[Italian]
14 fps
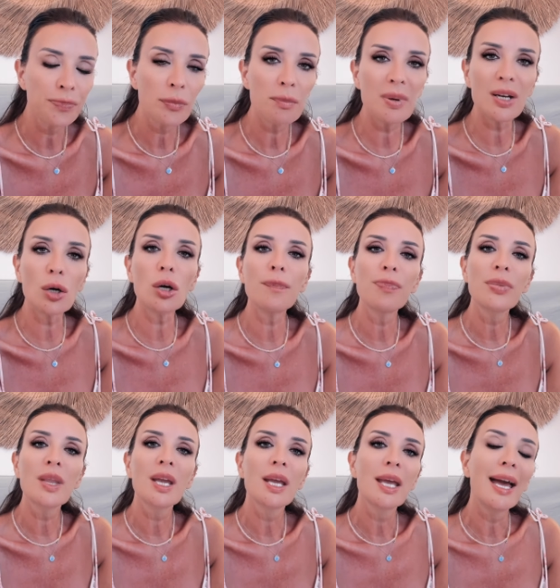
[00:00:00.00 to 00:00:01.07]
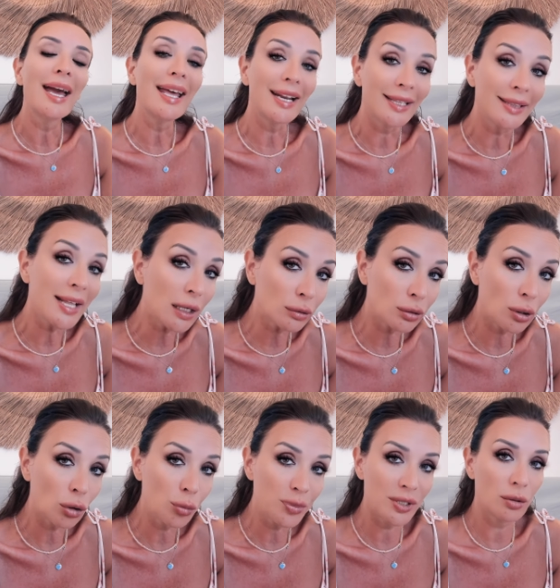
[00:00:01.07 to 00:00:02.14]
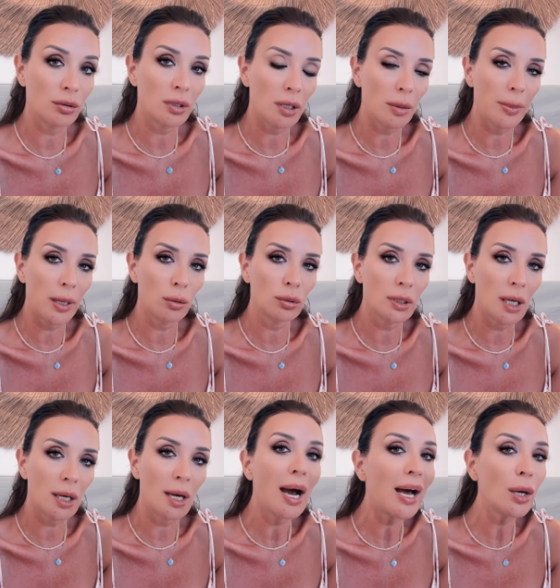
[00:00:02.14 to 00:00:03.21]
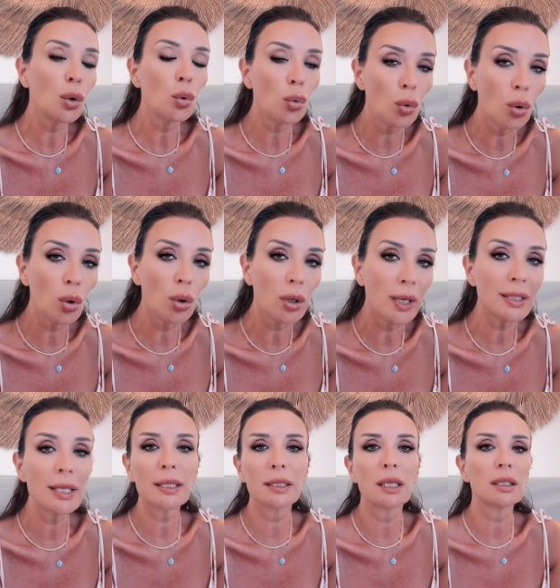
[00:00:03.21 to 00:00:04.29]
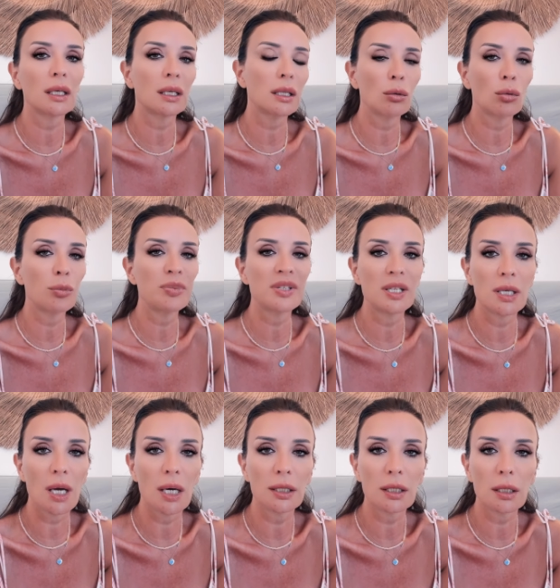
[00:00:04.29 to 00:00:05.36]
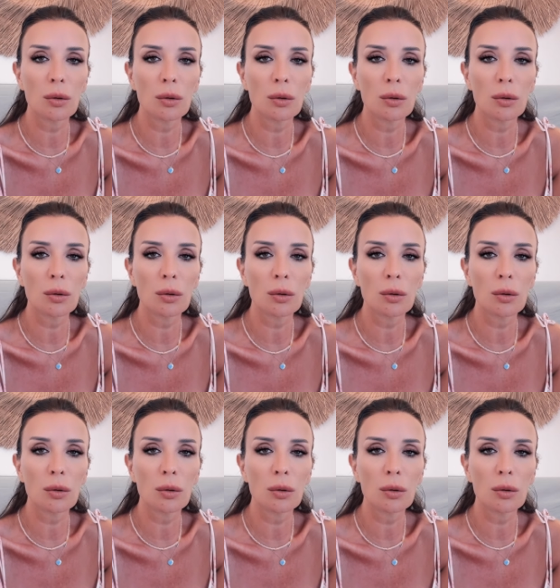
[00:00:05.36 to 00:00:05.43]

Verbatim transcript: Però era andato dallo psicoterapeuta a lungo ed era andato anche da uno psichiatra,